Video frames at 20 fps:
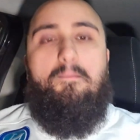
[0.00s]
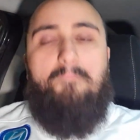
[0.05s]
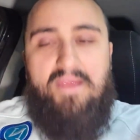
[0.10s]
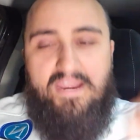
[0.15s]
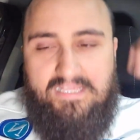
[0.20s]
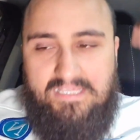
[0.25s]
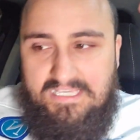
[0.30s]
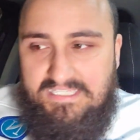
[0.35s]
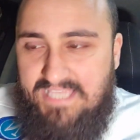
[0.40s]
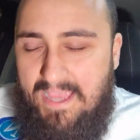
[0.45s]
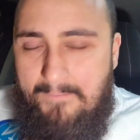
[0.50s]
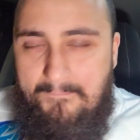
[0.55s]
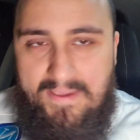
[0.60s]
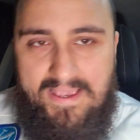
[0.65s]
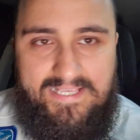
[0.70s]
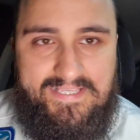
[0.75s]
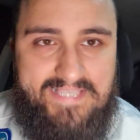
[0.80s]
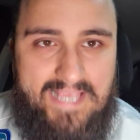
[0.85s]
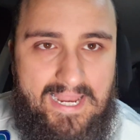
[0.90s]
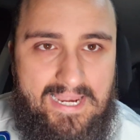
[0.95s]
perché si è
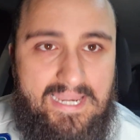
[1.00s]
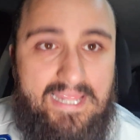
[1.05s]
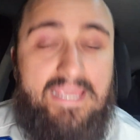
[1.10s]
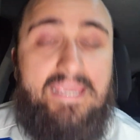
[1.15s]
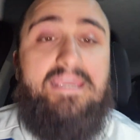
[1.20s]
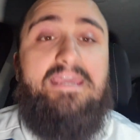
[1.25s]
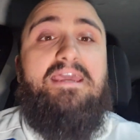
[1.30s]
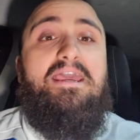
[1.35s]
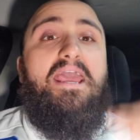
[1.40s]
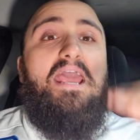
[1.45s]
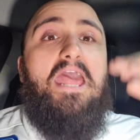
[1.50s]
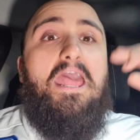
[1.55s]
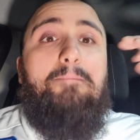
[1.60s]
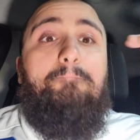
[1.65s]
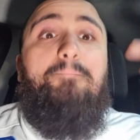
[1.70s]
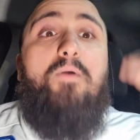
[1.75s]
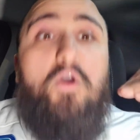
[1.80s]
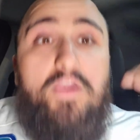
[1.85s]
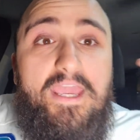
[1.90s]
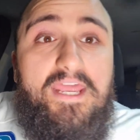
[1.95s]
messa lì
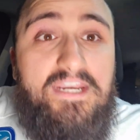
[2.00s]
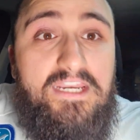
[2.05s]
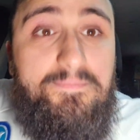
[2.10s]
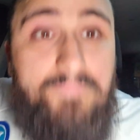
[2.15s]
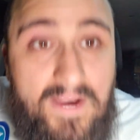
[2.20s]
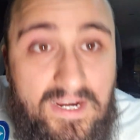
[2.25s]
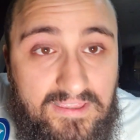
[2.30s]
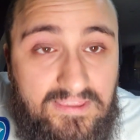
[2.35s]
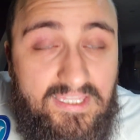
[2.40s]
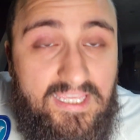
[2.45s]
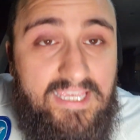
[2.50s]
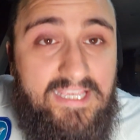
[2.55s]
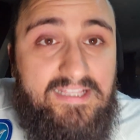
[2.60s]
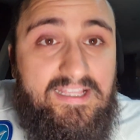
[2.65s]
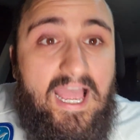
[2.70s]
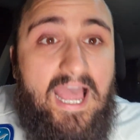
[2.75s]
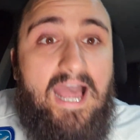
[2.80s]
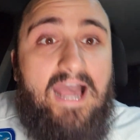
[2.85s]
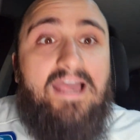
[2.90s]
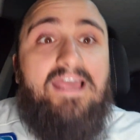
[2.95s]
e poi è
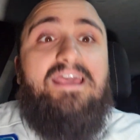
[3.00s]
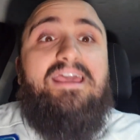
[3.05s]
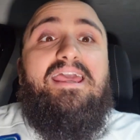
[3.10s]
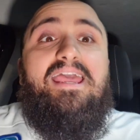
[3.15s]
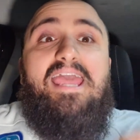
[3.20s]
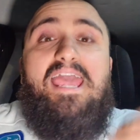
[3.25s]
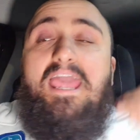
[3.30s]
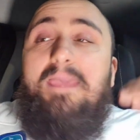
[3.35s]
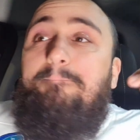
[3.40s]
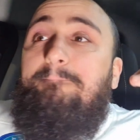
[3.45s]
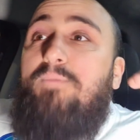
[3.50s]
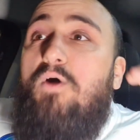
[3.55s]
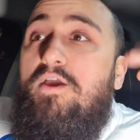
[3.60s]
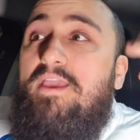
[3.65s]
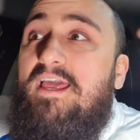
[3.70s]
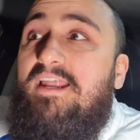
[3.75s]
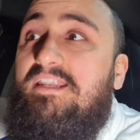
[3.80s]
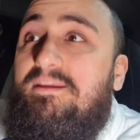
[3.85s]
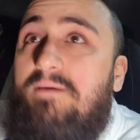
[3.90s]
ripartita. E poi